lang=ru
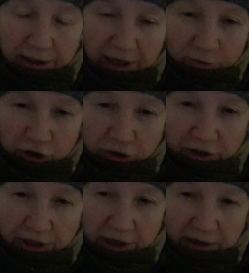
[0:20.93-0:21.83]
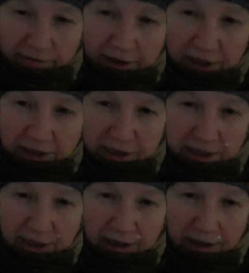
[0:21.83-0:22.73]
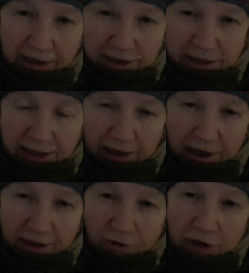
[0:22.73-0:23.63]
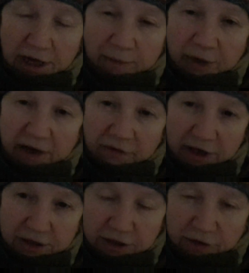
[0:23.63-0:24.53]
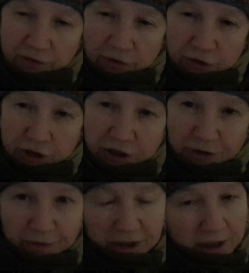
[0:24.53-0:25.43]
тому, что открывается? Стану ли я приветствующим,